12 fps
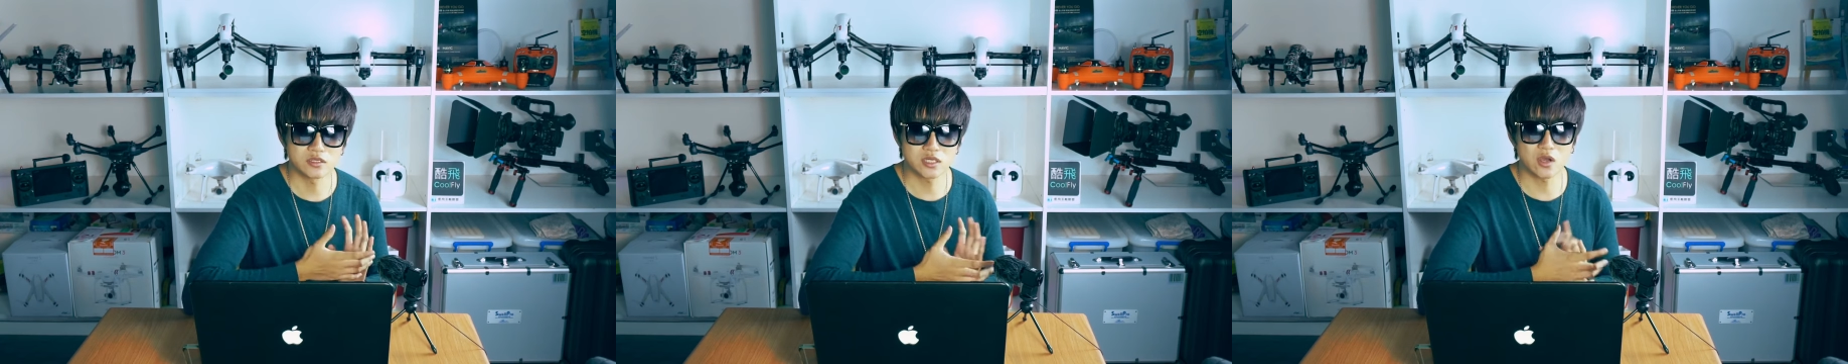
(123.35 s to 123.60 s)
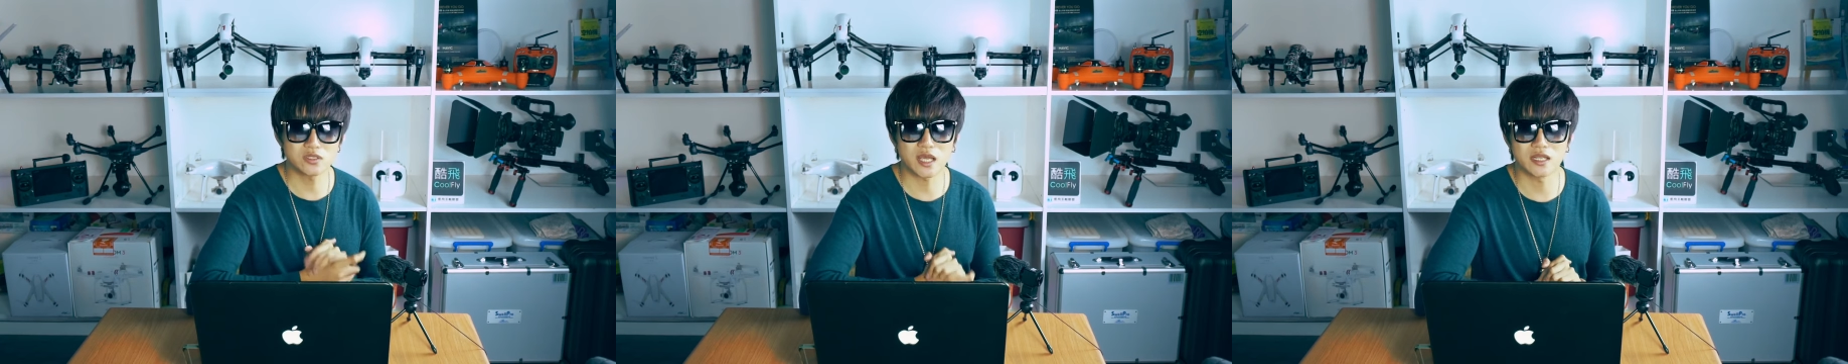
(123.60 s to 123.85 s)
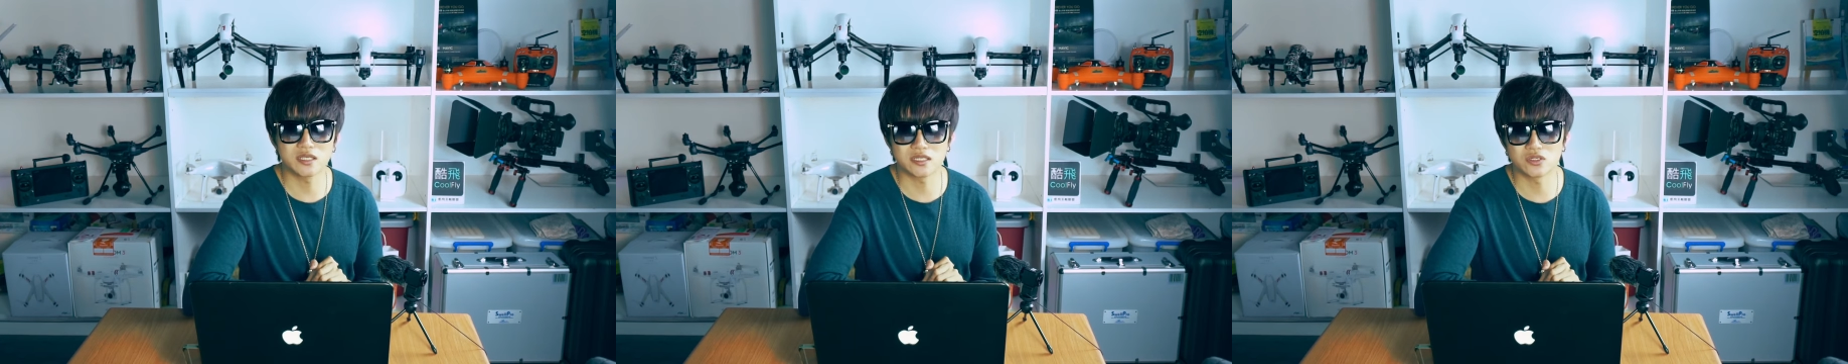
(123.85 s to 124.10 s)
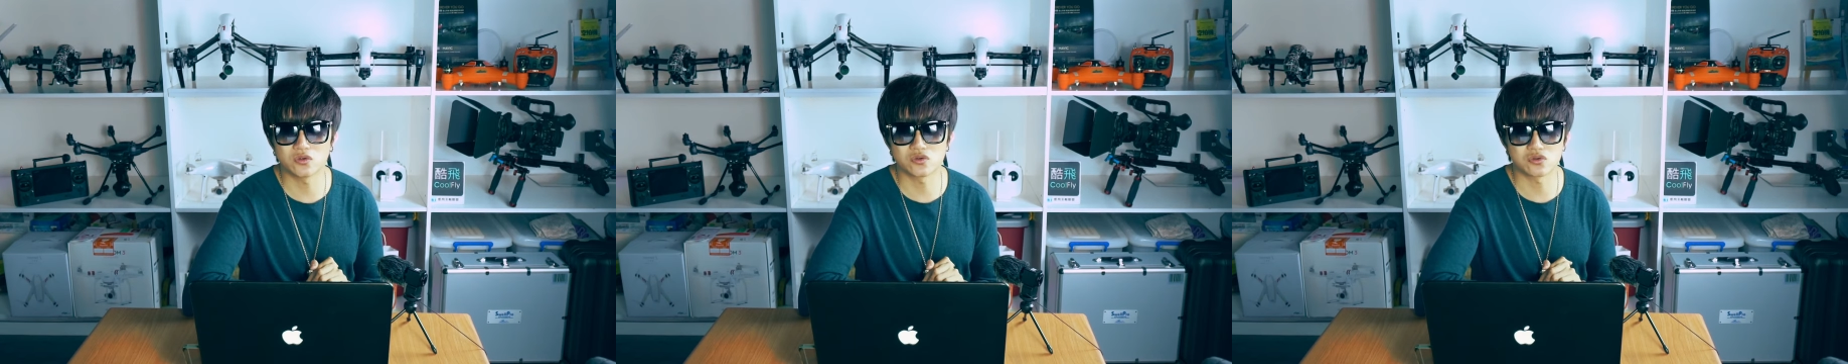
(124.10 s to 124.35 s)
超彩意
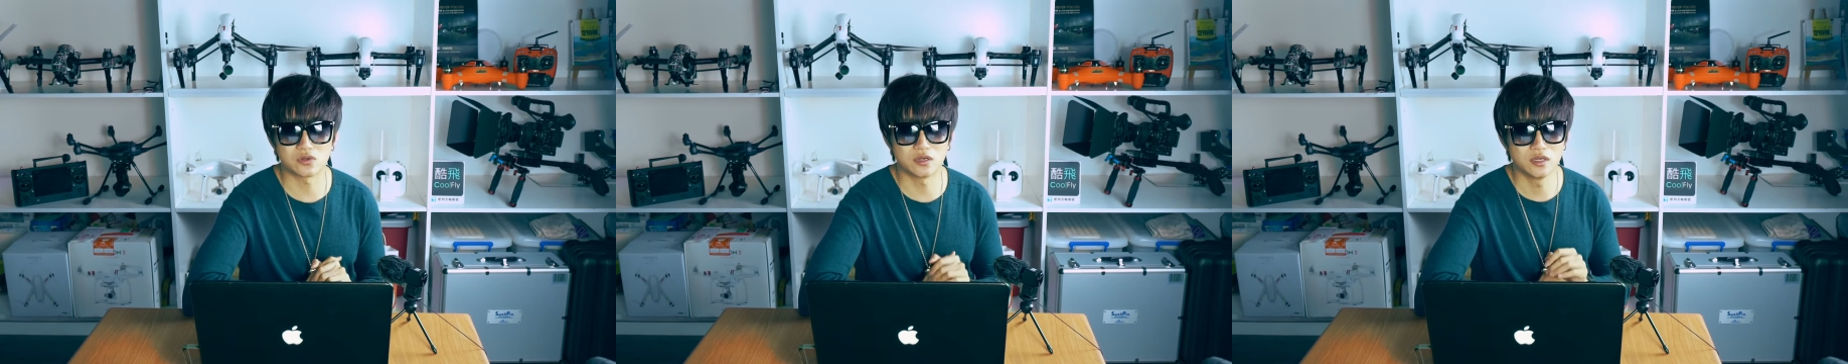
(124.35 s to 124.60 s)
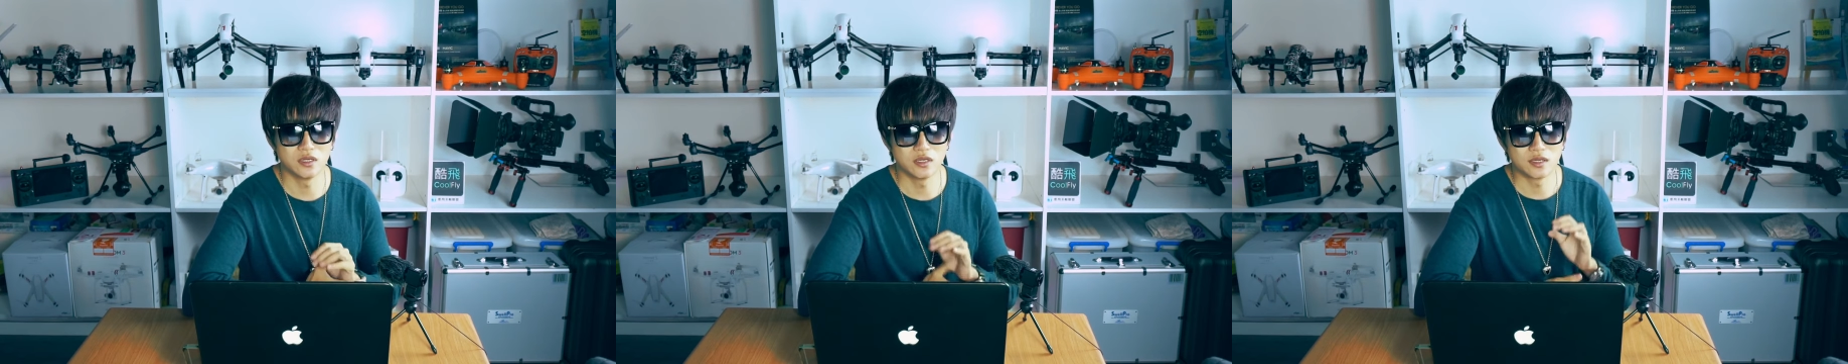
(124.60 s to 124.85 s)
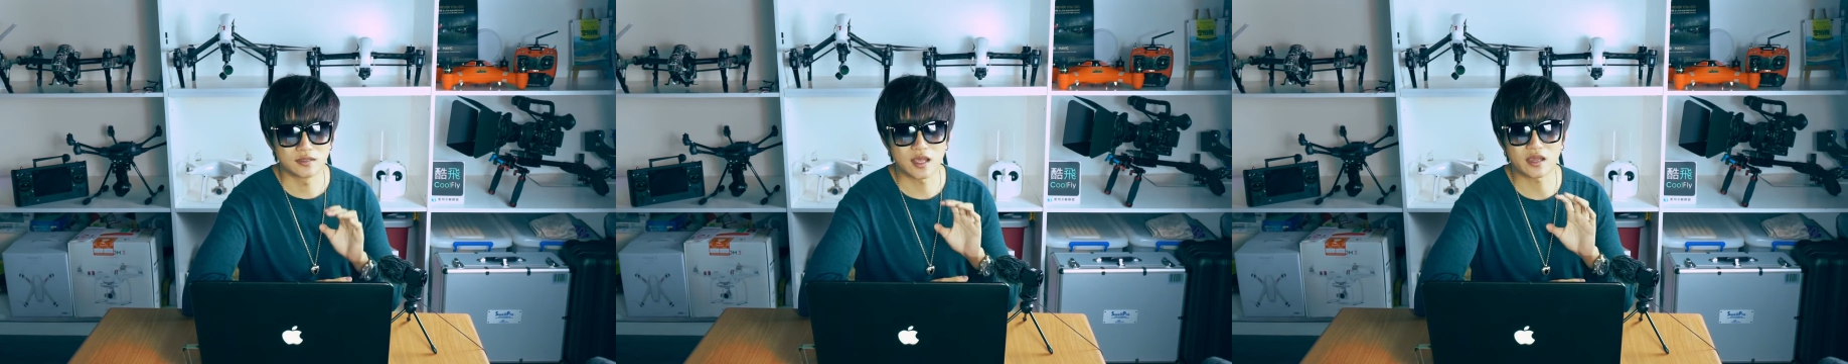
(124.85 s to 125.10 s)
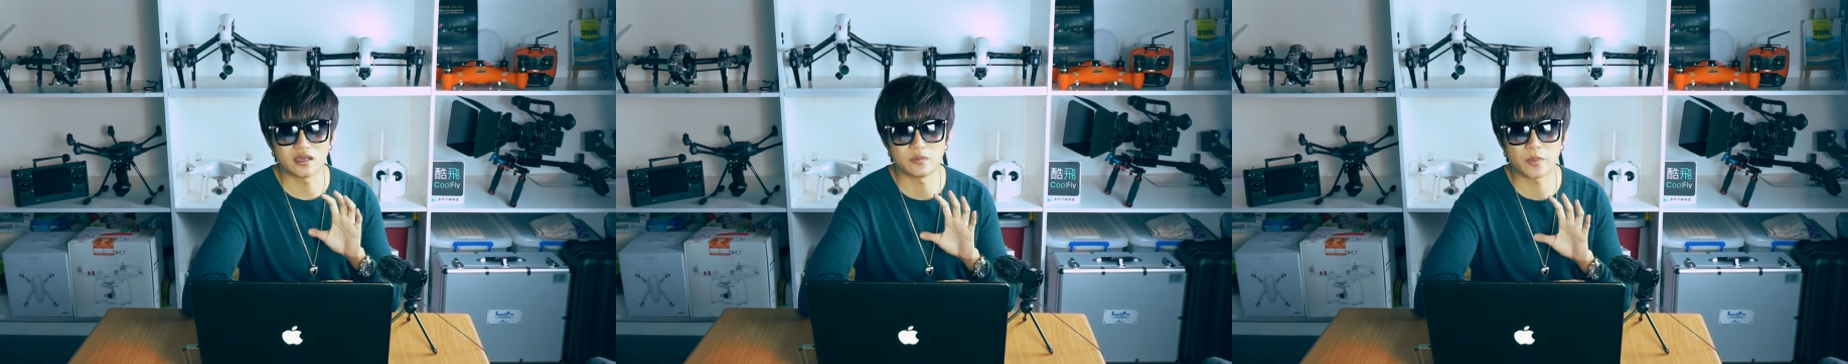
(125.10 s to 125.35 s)
思就是说，它可以